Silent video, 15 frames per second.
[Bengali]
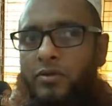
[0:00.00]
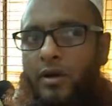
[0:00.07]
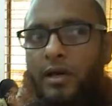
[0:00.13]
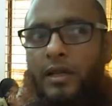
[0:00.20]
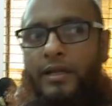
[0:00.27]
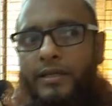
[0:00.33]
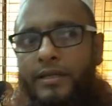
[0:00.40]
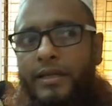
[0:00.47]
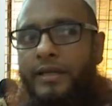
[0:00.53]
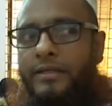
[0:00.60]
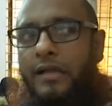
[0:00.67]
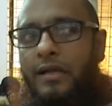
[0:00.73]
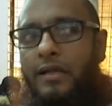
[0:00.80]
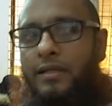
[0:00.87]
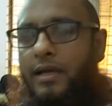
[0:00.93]
সকালের দিকে
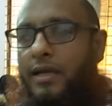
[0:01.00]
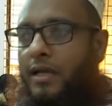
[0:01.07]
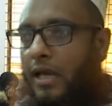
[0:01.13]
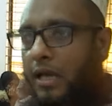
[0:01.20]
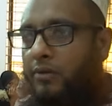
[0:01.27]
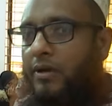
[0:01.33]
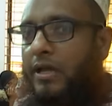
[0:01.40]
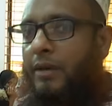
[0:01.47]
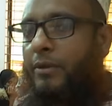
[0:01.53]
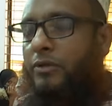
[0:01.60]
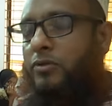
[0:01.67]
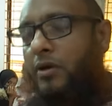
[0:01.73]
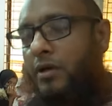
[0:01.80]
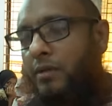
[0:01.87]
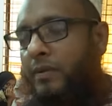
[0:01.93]
ঠান্ডা থাকার কারণে
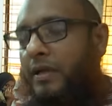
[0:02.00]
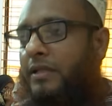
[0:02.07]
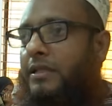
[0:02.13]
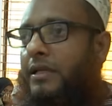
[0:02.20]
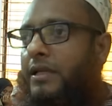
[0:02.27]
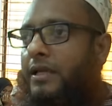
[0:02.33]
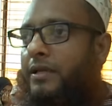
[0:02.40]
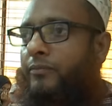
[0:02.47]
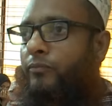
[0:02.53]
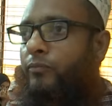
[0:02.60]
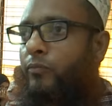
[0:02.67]
আমরা সকালবেলা থেকেই